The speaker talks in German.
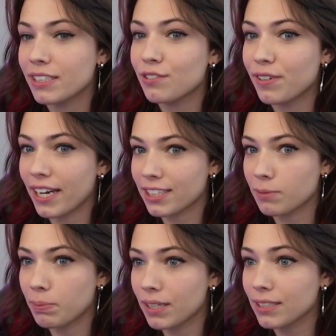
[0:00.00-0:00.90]
wenn ich
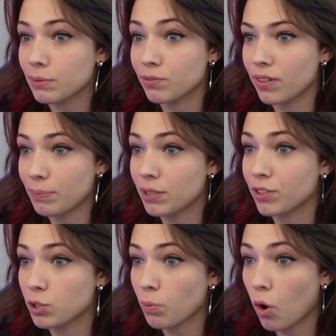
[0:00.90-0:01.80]
fertig bin. Ich habe sie, hab sie
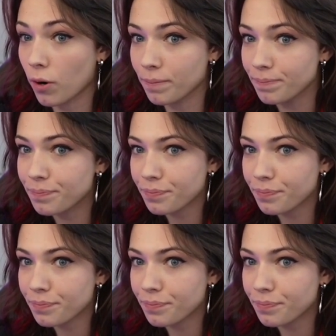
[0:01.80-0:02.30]
versprochen.